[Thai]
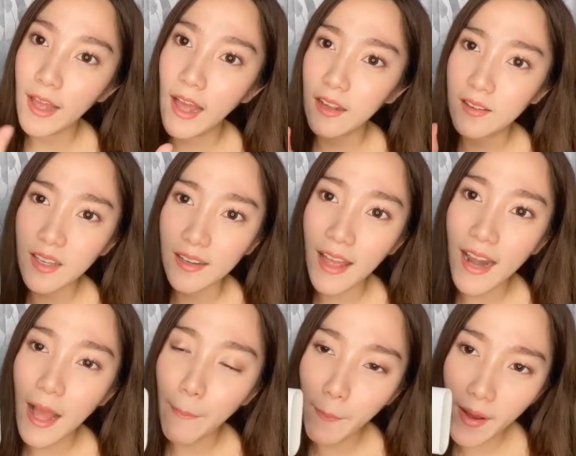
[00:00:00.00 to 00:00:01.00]
คะสีน่า
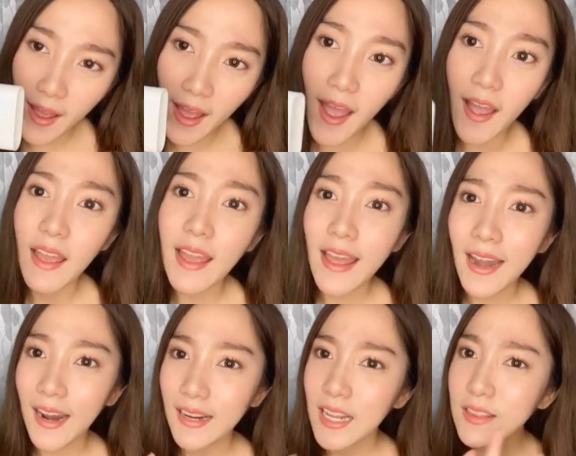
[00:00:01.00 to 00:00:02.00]
รักมาก
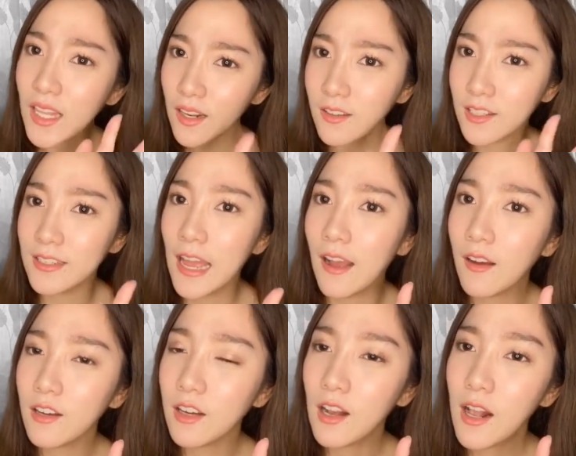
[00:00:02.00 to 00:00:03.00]
และที่ตะลึงอีกอย่างก็
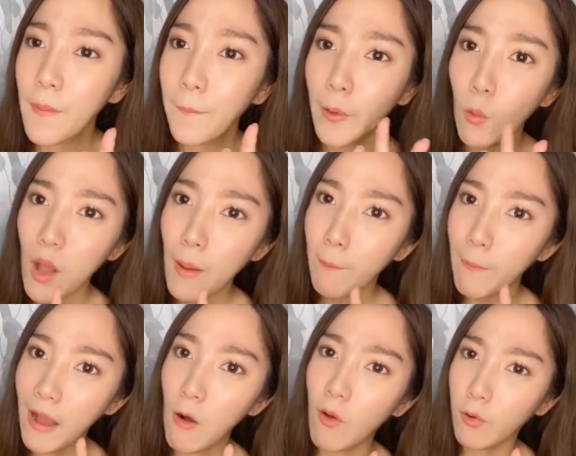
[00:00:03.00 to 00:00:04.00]
คือมีความ
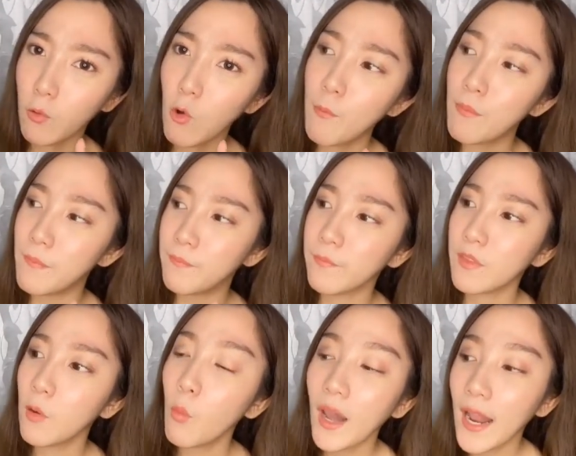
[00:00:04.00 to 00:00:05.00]
เบาอ่ะทุกคนแบบ
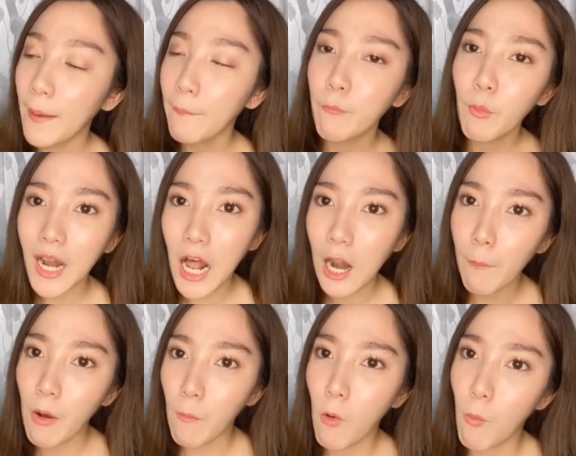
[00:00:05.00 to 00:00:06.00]
เวลาเรา
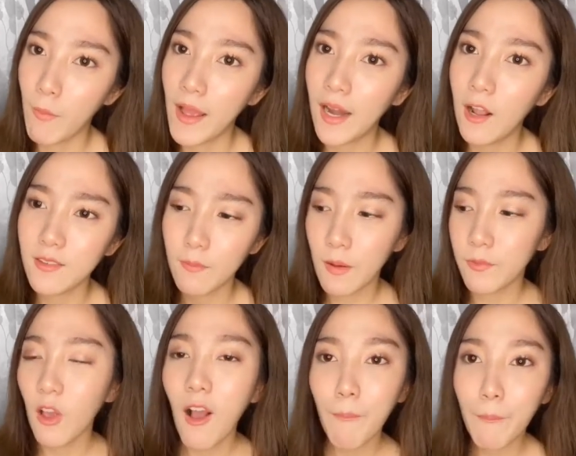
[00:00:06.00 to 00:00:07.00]
เป่าผมอ่ะเราจะแบบ
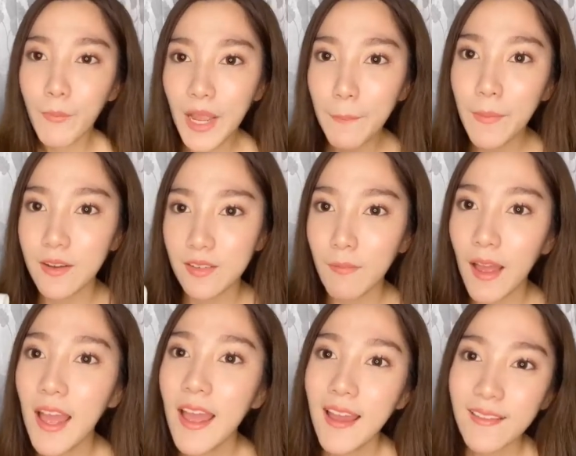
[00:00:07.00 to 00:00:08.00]
ชอบเมื่อยมือใช่ปะ
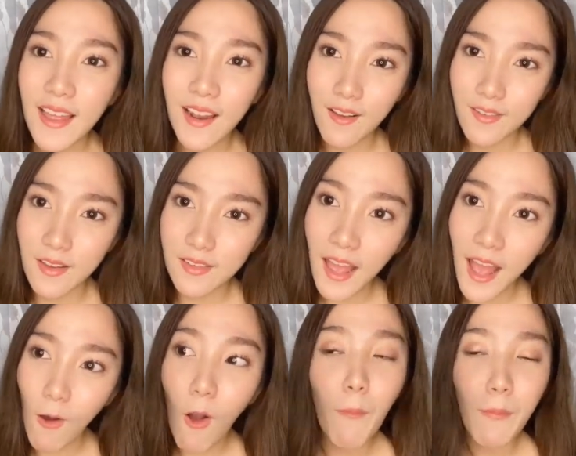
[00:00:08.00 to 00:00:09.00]
แต่เลอซาชา
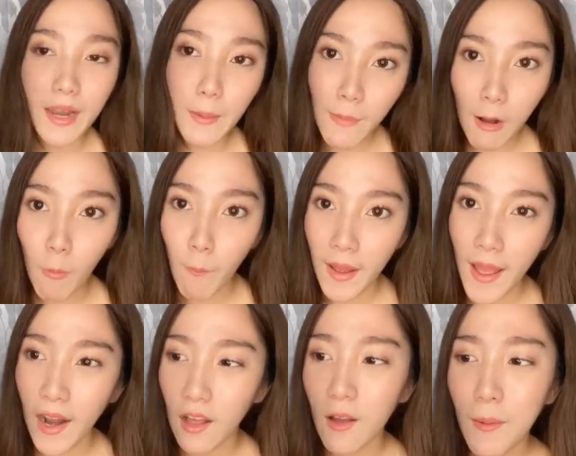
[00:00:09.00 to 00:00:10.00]
เขาออกมาได้เบามาก
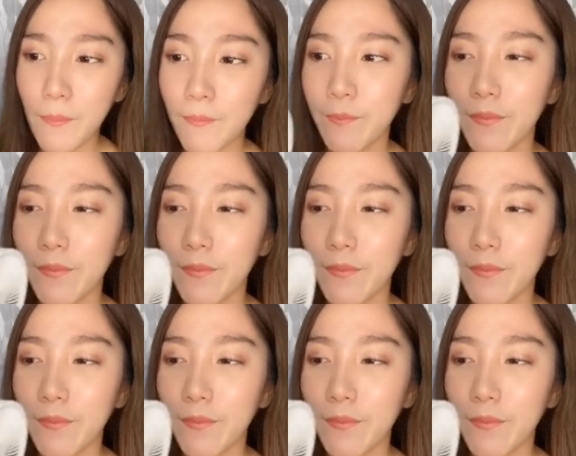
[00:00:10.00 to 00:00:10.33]
แล้วก็แบบ